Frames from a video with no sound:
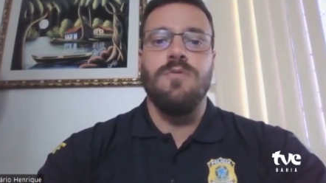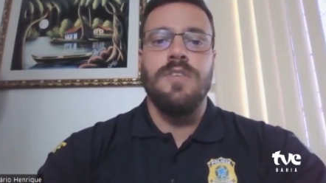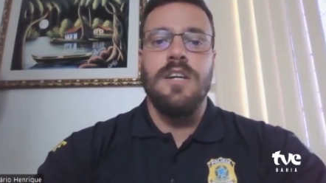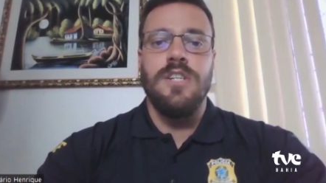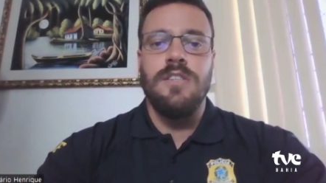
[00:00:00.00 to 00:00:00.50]
Os
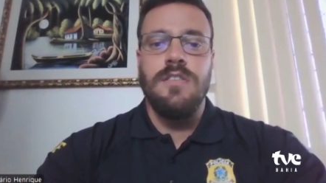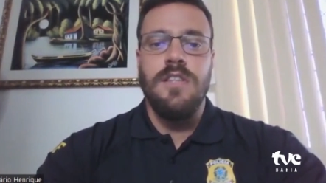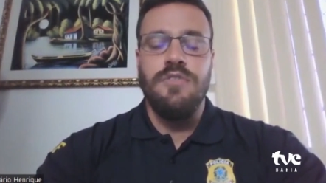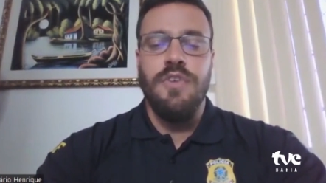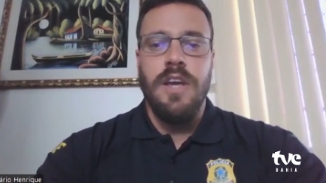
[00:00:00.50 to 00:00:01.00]
agentes
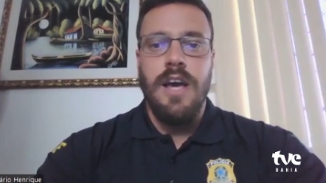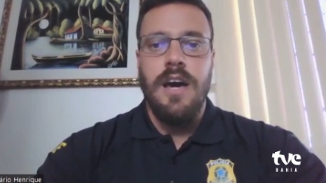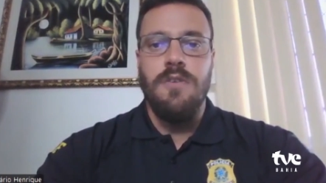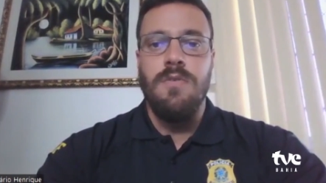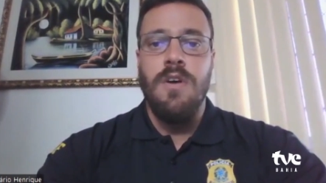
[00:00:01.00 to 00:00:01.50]

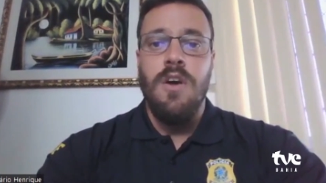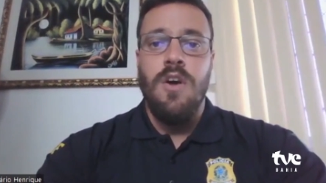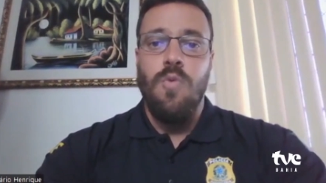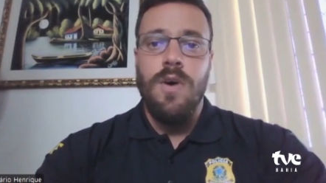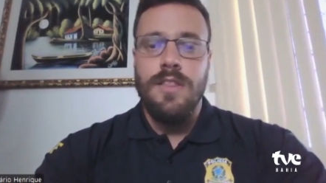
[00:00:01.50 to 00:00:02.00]
identificaram
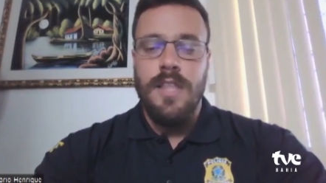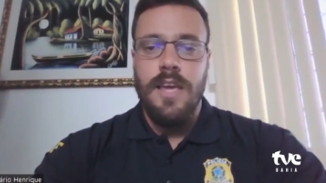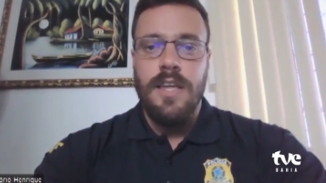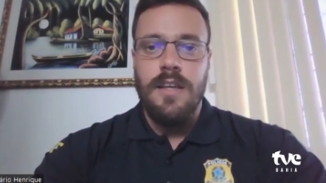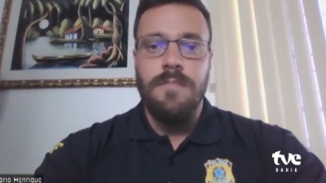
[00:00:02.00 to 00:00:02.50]
uma
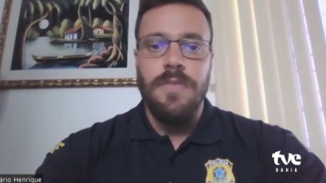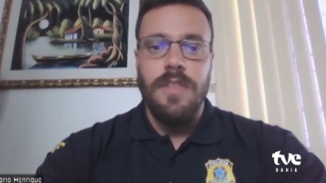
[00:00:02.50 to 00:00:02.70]
antena